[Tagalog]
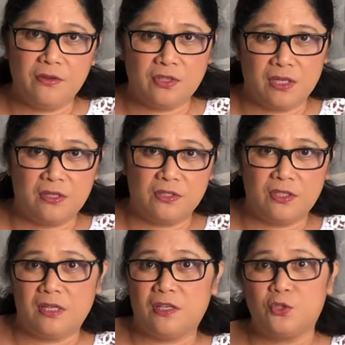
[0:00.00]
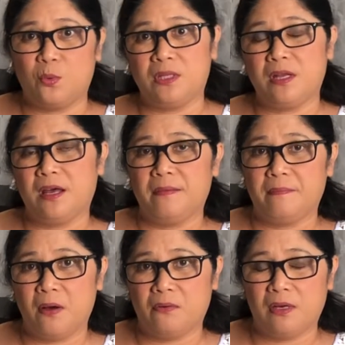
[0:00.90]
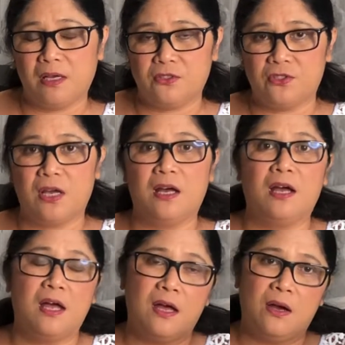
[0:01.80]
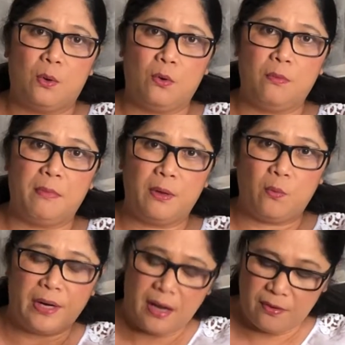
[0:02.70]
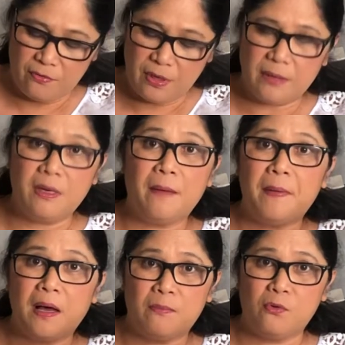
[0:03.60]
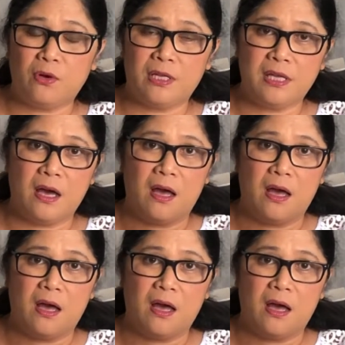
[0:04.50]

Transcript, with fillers: EasyJet is 29 pound lang siya or may 100, napakamura niya.